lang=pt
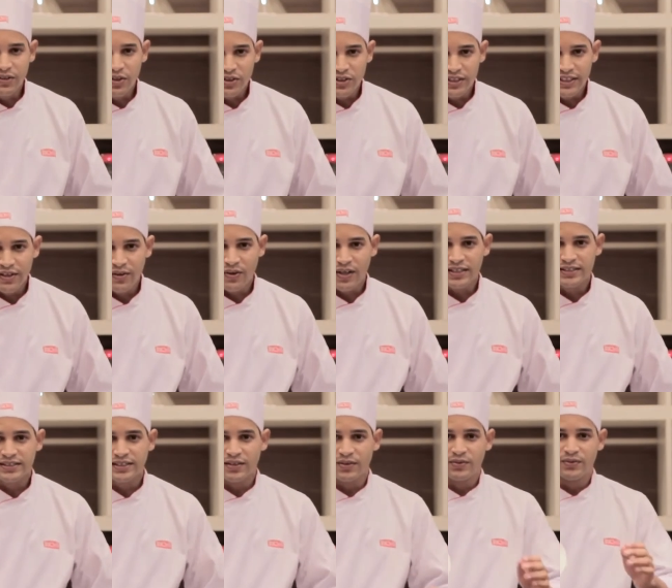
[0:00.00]
à nossa
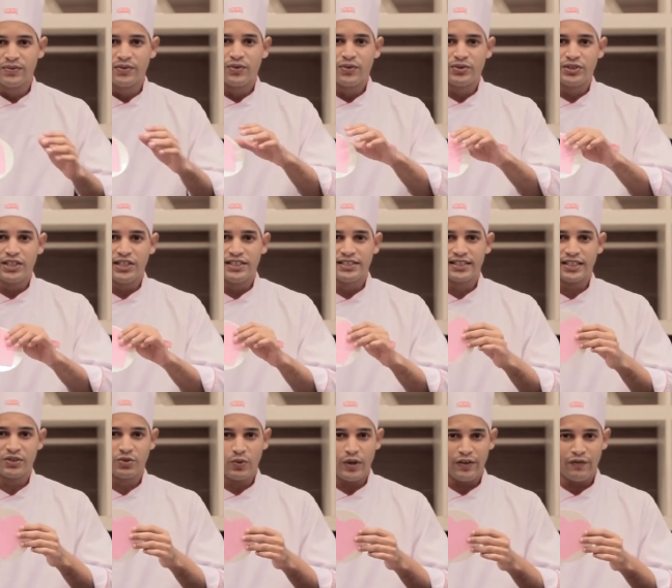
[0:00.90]
decoração,
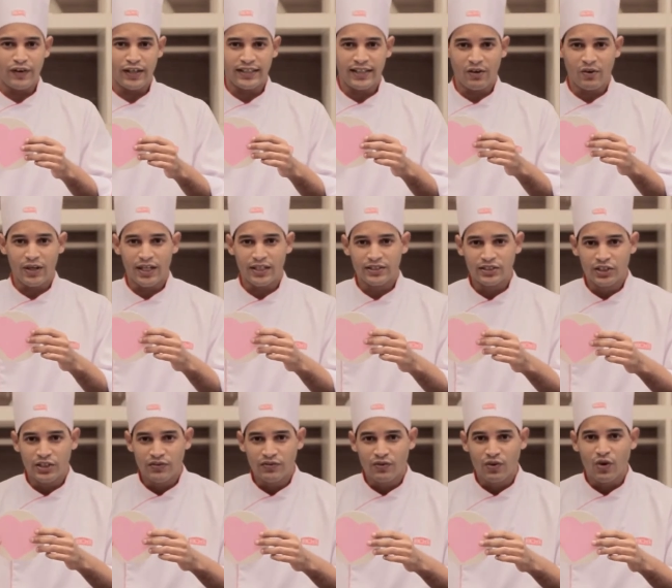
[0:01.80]
utilizando o wafer
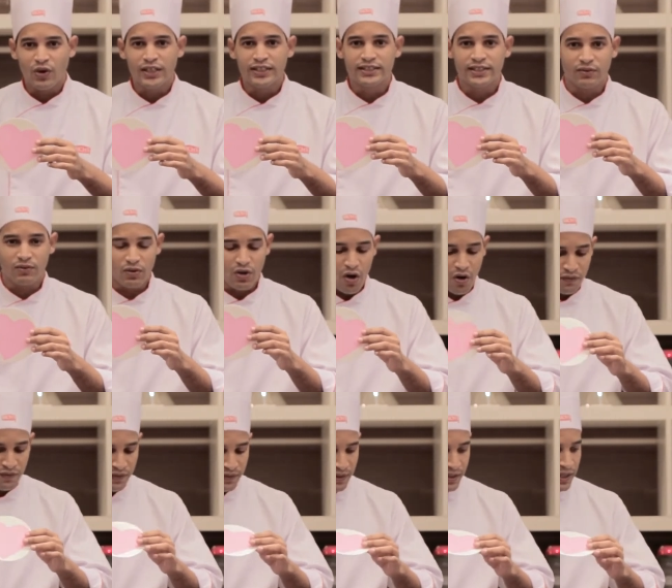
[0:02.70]
decorativo Coleção
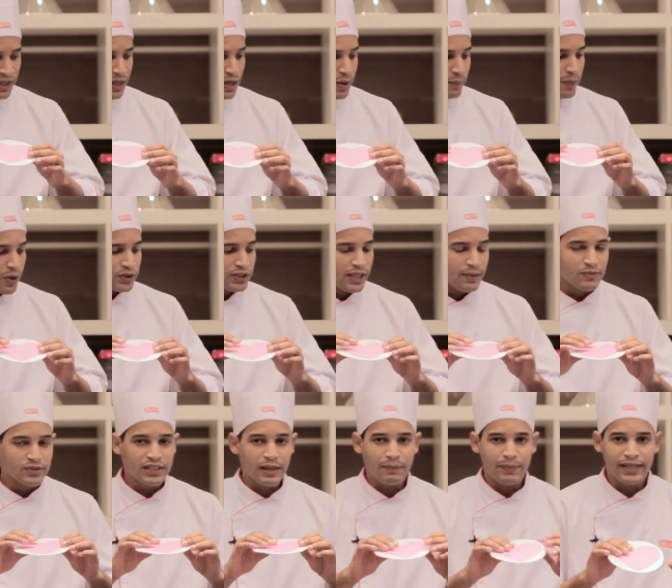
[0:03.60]
Love,
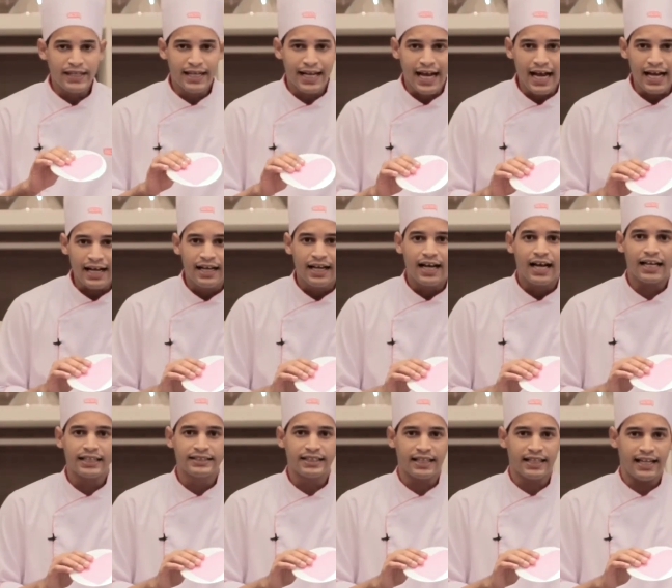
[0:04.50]
podemos aplicar
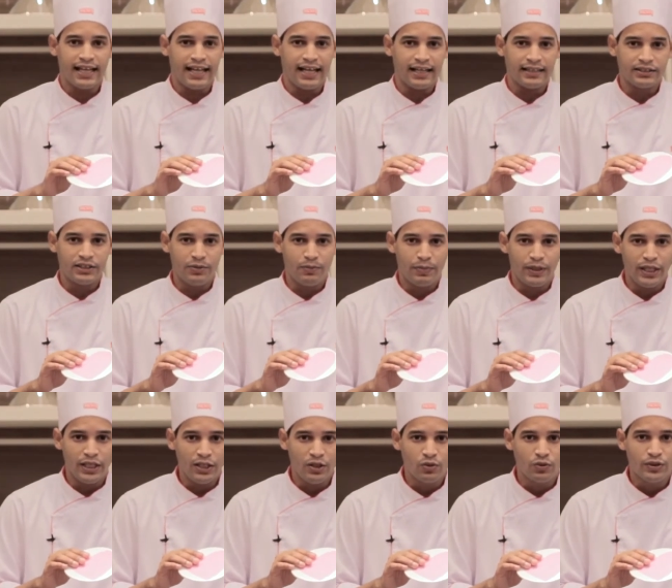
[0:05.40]
a geleia de
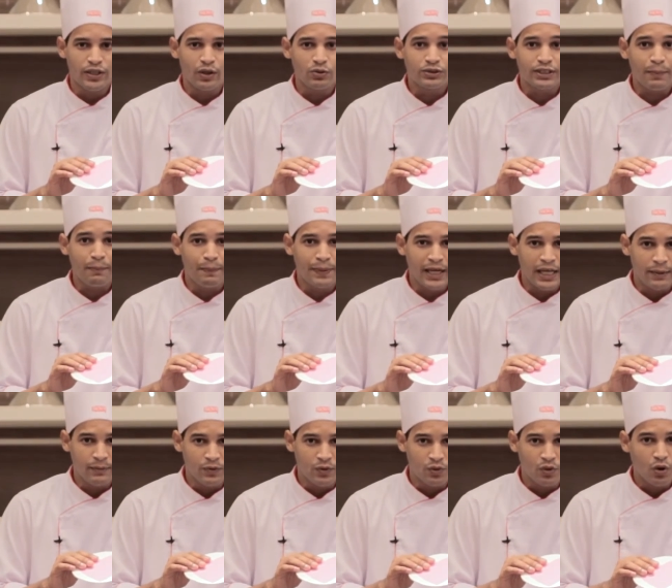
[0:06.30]
brilho neutra
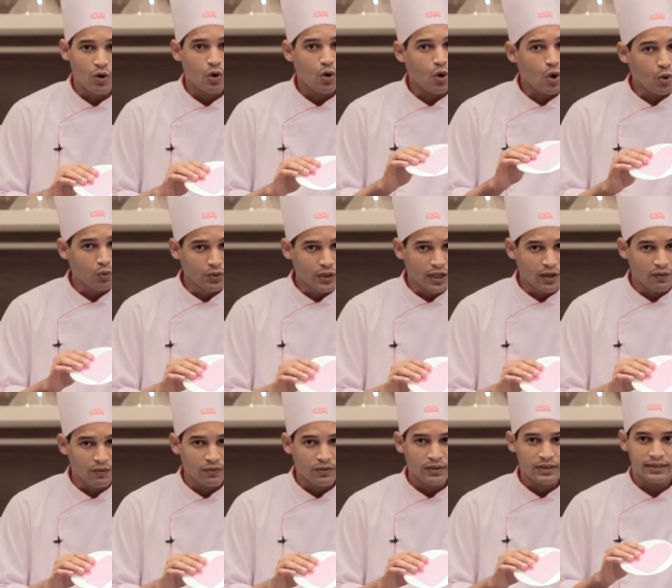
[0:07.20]
premium ou
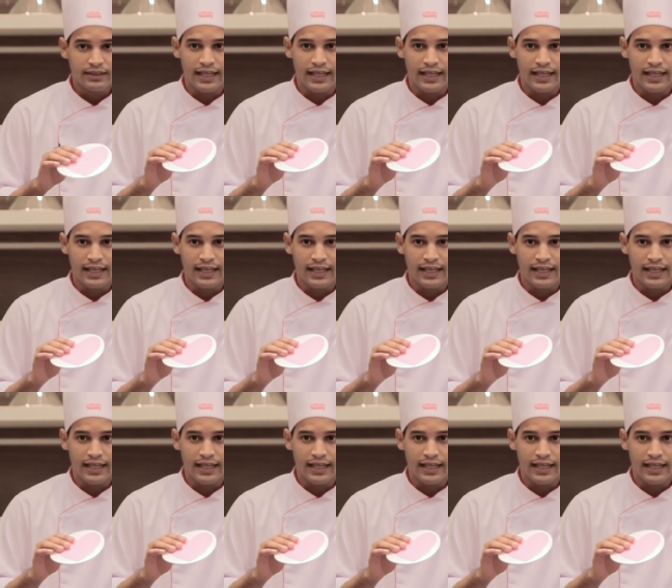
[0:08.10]
não.